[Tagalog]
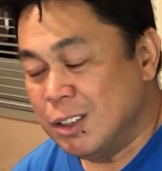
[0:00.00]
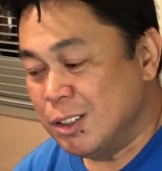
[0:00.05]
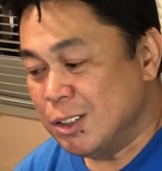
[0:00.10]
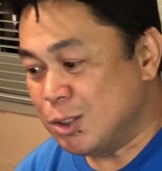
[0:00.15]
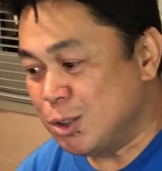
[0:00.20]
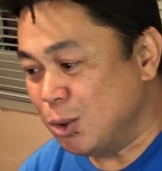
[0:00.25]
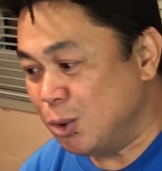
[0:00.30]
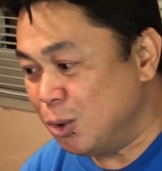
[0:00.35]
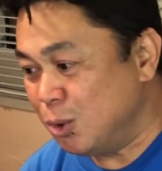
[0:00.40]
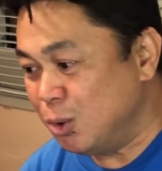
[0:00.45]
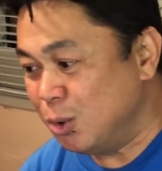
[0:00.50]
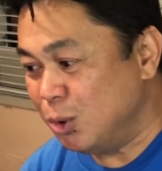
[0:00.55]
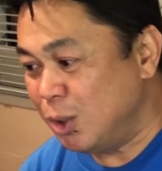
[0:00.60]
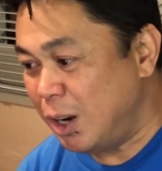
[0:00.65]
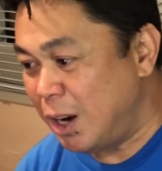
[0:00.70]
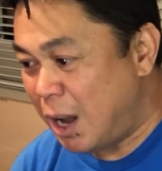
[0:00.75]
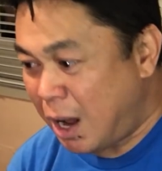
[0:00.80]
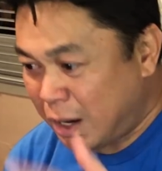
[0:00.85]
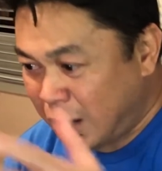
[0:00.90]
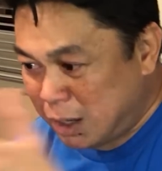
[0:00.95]
So,
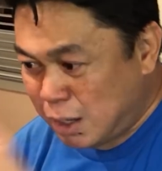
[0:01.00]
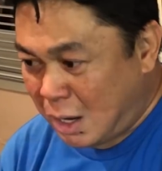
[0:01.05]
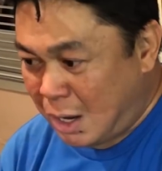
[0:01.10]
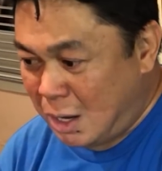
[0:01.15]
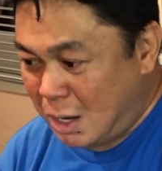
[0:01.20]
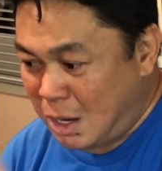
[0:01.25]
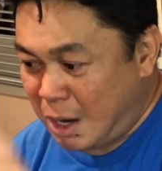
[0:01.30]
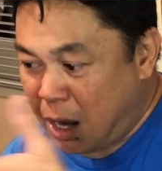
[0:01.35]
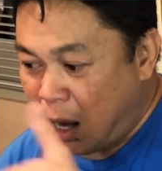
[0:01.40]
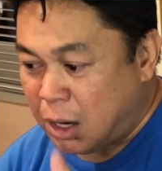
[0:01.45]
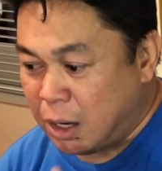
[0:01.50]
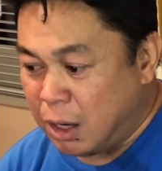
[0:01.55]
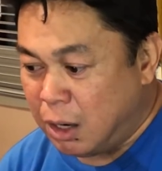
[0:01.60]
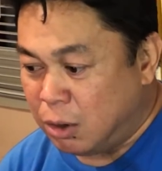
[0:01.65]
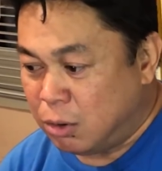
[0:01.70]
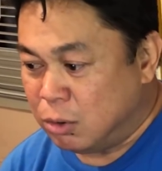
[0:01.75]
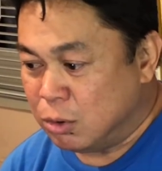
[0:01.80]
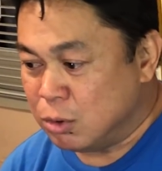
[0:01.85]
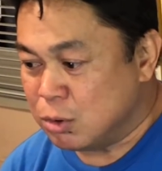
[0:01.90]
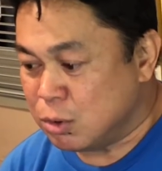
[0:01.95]
lalaki ka, lalaki
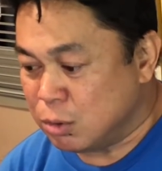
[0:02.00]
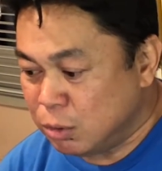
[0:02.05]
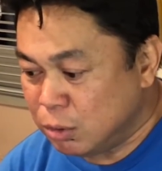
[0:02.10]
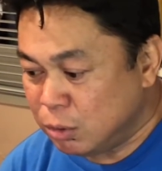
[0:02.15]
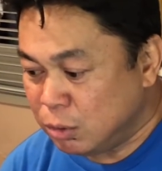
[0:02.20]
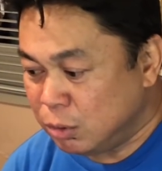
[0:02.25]
ako. So,